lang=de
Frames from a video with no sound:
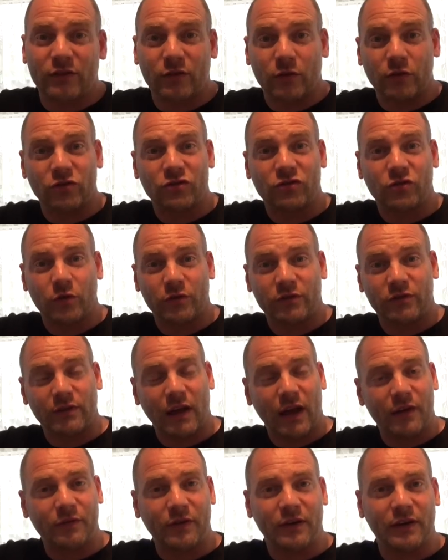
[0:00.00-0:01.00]
So ein Schuss
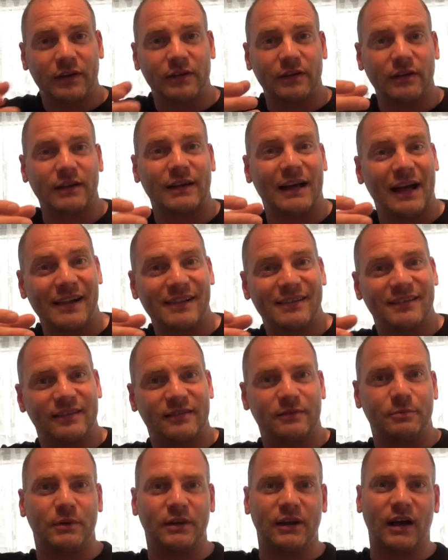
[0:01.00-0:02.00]
einfach in
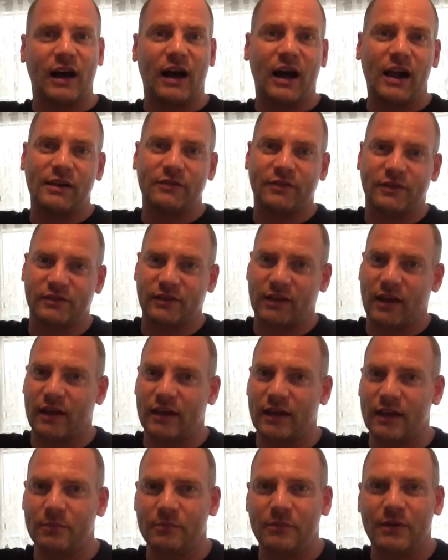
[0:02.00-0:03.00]
kaltes Mineralwasser
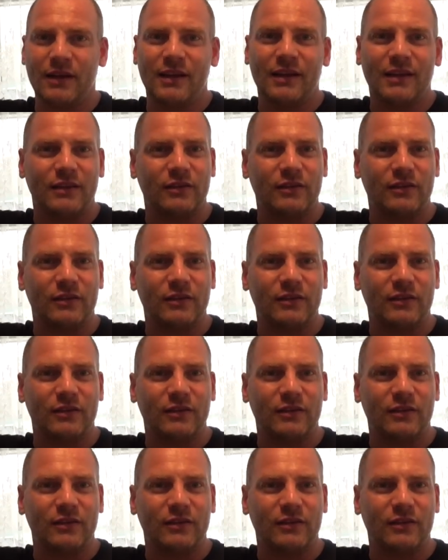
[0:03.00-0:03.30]
gegeben.